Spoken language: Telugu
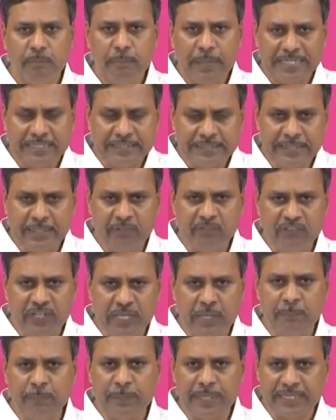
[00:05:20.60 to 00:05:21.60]
భర్తీ
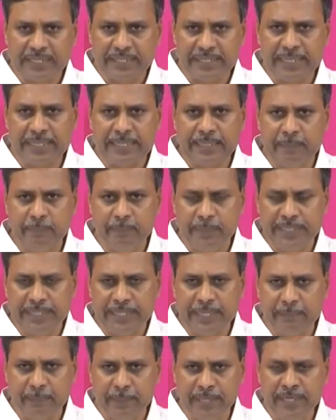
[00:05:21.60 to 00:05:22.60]
ఫిలప్ ప్రక్రియ కంప్లీట్
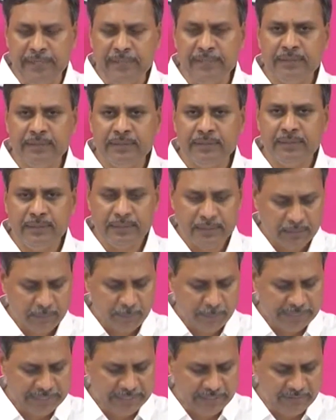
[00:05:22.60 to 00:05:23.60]
అయిపోయి
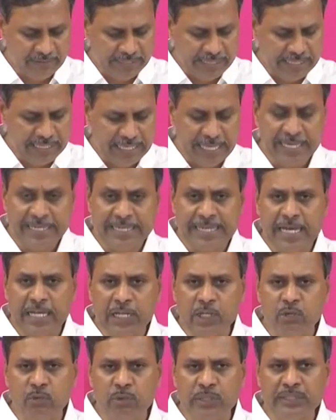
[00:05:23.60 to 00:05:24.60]
పదివేల
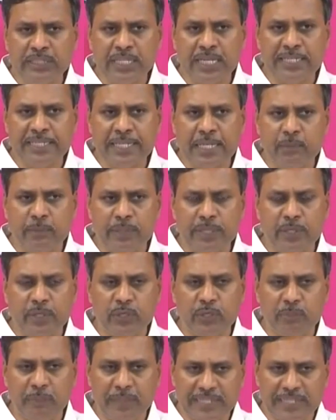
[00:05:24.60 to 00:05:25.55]
నాలుగు వందల నలభై రెండు